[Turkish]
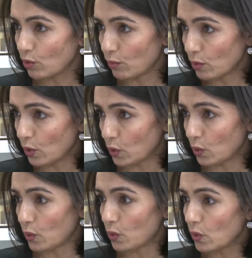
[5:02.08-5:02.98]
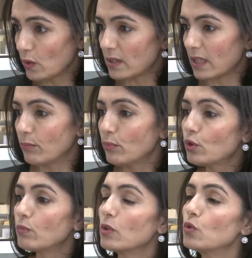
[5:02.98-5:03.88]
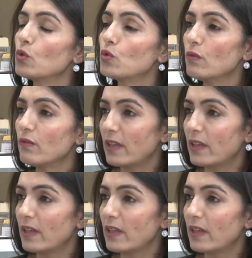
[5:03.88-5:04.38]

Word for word: durumu söz konusuysa bu durumda çocuğun